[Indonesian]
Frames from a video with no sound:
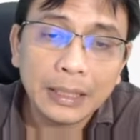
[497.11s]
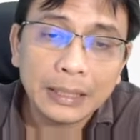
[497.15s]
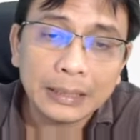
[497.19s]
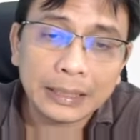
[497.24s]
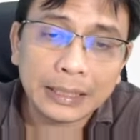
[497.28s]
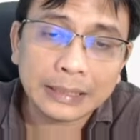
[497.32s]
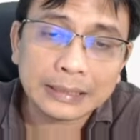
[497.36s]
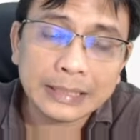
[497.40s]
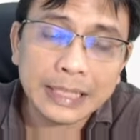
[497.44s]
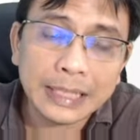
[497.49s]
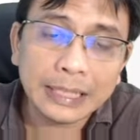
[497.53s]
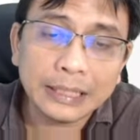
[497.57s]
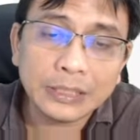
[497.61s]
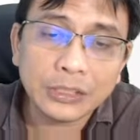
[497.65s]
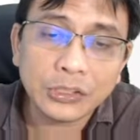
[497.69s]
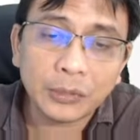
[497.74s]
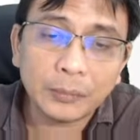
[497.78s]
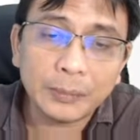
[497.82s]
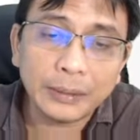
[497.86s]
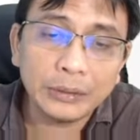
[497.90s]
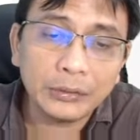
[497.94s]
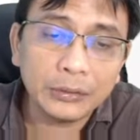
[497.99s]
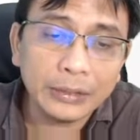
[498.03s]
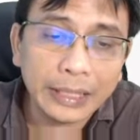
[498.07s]
Nah, saya ingin
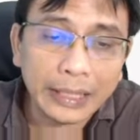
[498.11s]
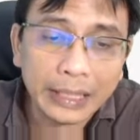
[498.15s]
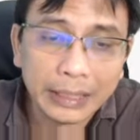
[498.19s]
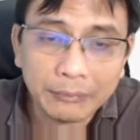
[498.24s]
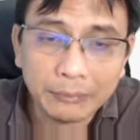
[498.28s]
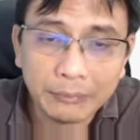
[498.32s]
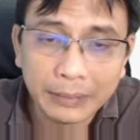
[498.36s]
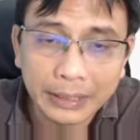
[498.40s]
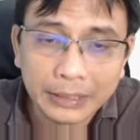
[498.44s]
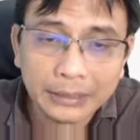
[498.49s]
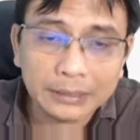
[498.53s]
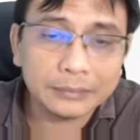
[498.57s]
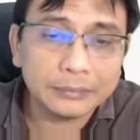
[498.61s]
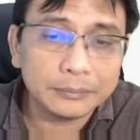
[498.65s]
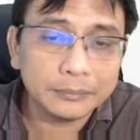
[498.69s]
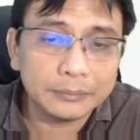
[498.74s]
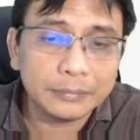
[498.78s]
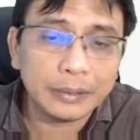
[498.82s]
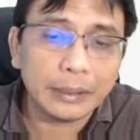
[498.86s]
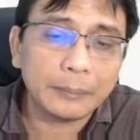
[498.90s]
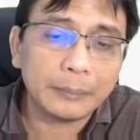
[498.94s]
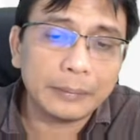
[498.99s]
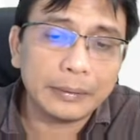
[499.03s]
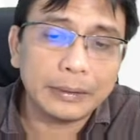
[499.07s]
coba dulu yang embed.
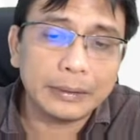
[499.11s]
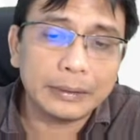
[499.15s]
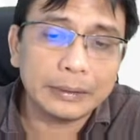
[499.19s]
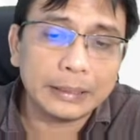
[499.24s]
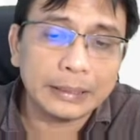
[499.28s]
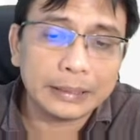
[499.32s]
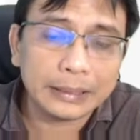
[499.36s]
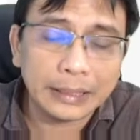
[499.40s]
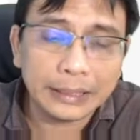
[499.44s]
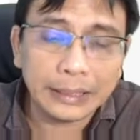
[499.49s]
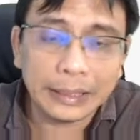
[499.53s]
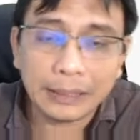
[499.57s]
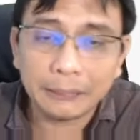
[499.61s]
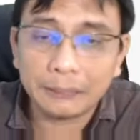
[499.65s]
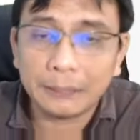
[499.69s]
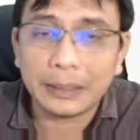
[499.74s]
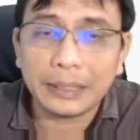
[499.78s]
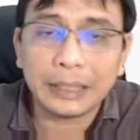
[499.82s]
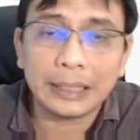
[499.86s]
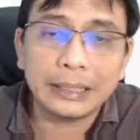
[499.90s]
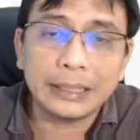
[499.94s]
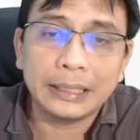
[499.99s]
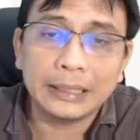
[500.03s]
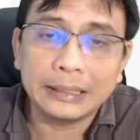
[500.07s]
Eh, kita lihat
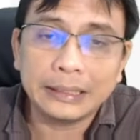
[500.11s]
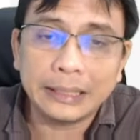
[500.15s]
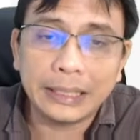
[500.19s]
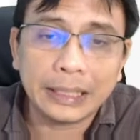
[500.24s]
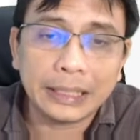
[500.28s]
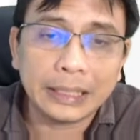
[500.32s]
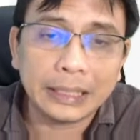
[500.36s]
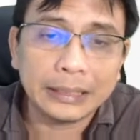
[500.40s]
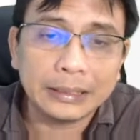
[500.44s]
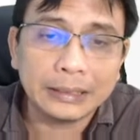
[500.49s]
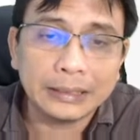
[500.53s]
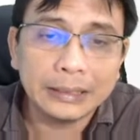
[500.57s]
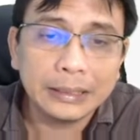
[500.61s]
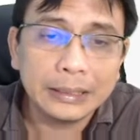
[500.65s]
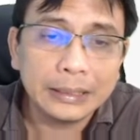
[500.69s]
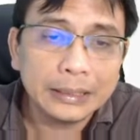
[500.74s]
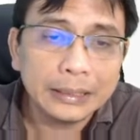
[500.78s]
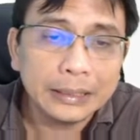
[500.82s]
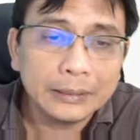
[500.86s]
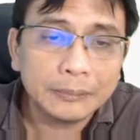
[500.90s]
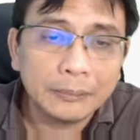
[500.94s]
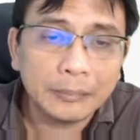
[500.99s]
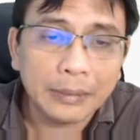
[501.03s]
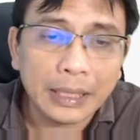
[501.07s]
apakah nanti akan
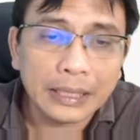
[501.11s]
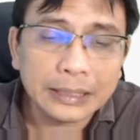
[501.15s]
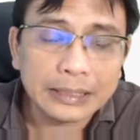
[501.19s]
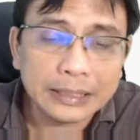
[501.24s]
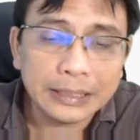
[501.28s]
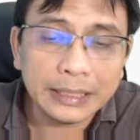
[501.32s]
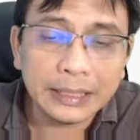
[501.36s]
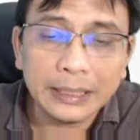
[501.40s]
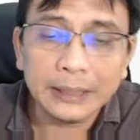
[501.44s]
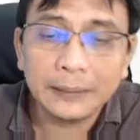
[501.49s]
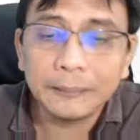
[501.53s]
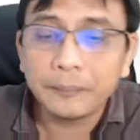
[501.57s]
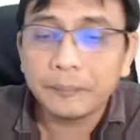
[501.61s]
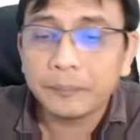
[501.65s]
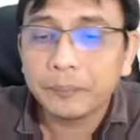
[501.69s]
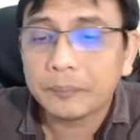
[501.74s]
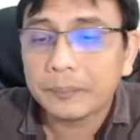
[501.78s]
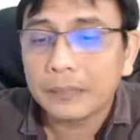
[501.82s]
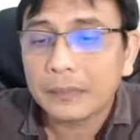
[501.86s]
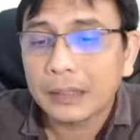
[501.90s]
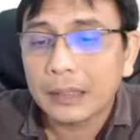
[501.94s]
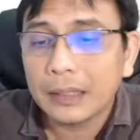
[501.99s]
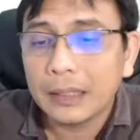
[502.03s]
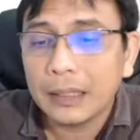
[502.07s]
berhasil
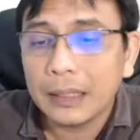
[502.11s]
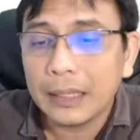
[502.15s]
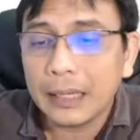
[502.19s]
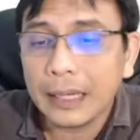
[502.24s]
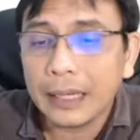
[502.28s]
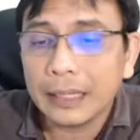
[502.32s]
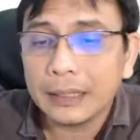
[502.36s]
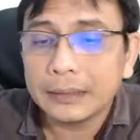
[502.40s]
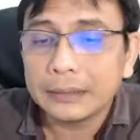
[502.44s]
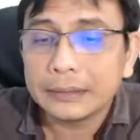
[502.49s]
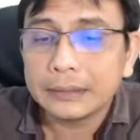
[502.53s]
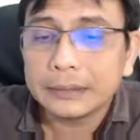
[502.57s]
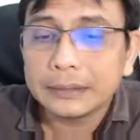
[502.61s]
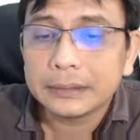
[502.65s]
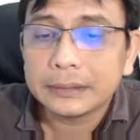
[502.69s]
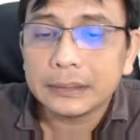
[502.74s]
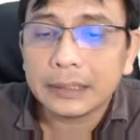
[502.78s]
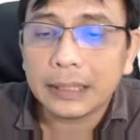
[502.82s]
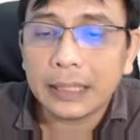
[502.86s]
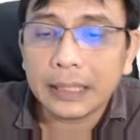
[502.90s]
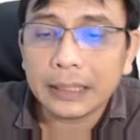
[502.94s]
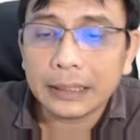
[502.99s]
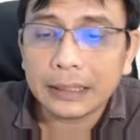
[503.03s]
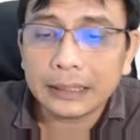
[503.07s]
ya.
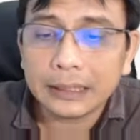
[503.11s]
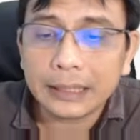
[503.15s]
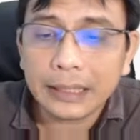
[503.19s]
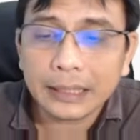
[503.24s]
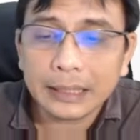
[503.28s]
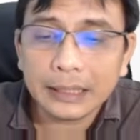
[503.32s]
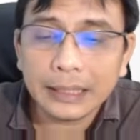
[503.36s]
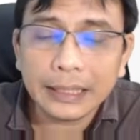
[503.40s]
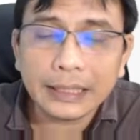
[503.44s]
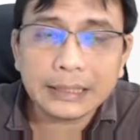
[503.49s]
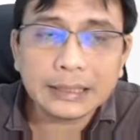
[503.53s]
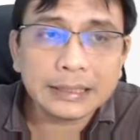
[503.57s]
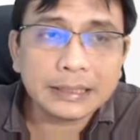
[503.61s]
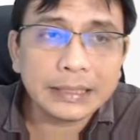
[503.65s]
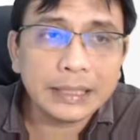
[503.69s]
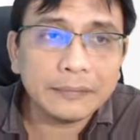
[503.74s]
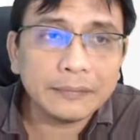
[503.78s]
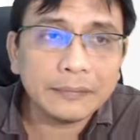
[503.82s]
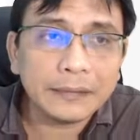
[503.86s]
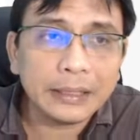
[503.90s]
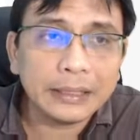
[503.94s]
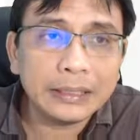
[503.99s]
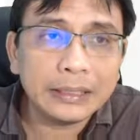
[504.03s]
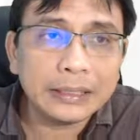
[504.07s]
Nah, kita klik save
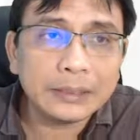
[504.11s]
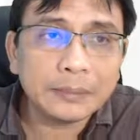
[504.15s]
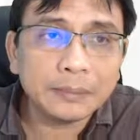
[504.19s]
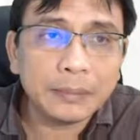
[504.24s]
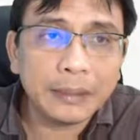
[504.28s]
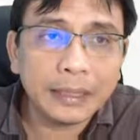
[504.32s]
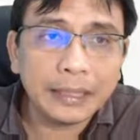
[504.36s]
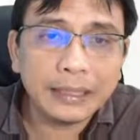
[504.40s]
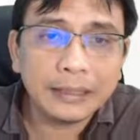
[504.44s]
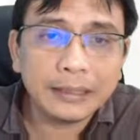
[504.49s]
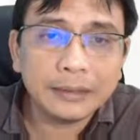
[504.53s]
and display